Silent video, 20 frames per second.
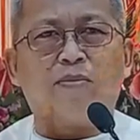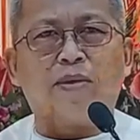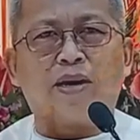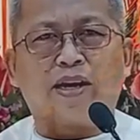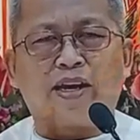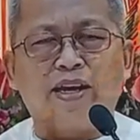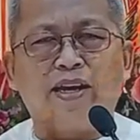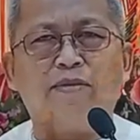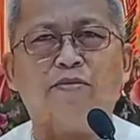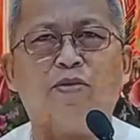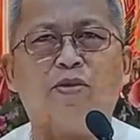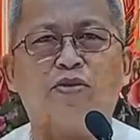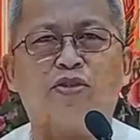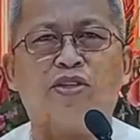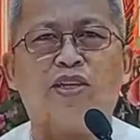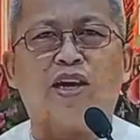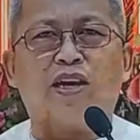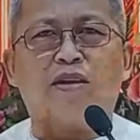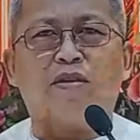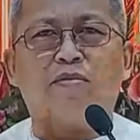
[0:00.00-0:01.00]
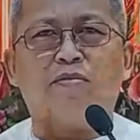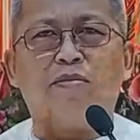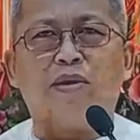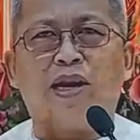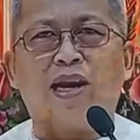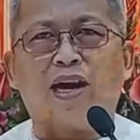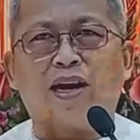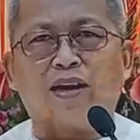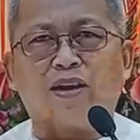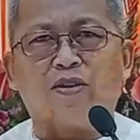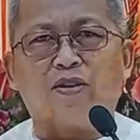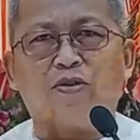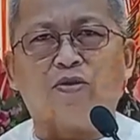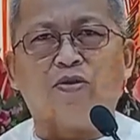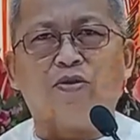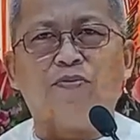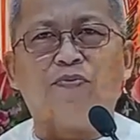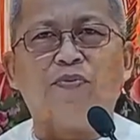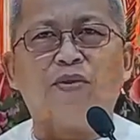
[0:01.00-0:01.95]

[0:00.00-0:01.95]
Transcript: nga maghimo siyag milagro